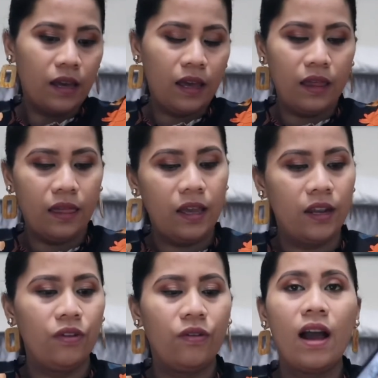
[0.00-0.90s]
And then,
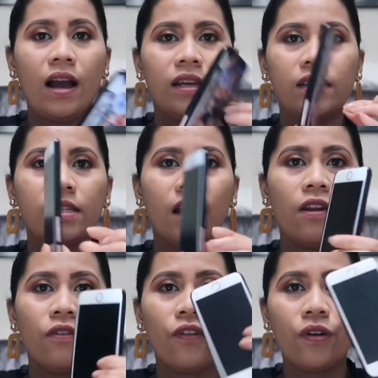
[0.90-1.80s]
yung aking
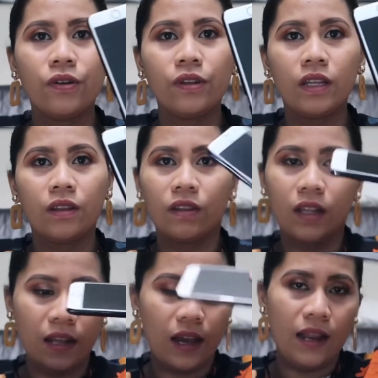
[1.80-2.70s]
cellphone, dito
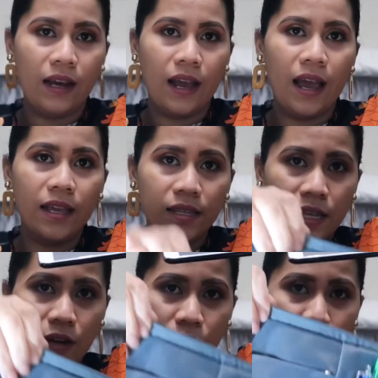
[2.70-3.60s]
din nakalagay sa
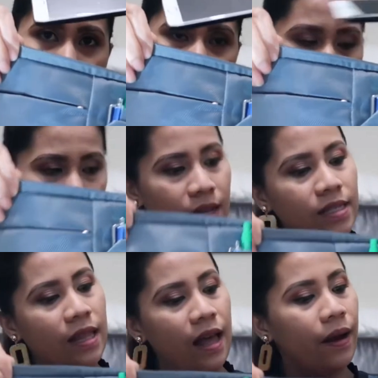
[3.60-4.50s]
loob.
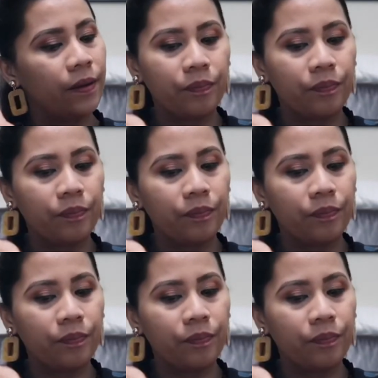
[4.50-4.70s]
Parehas lang.